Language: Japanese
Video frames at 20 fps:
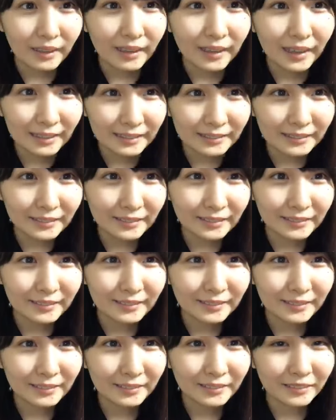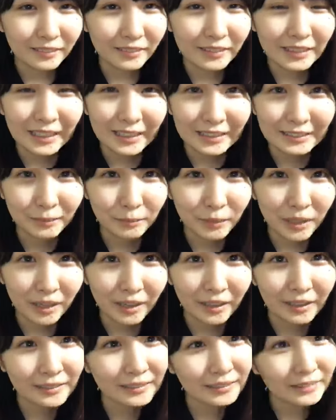はいお願いし
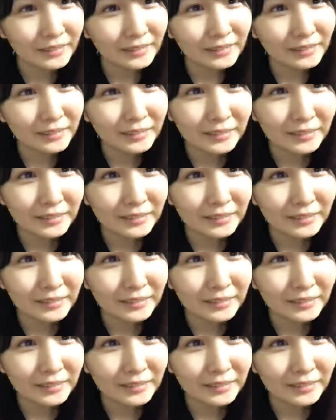ます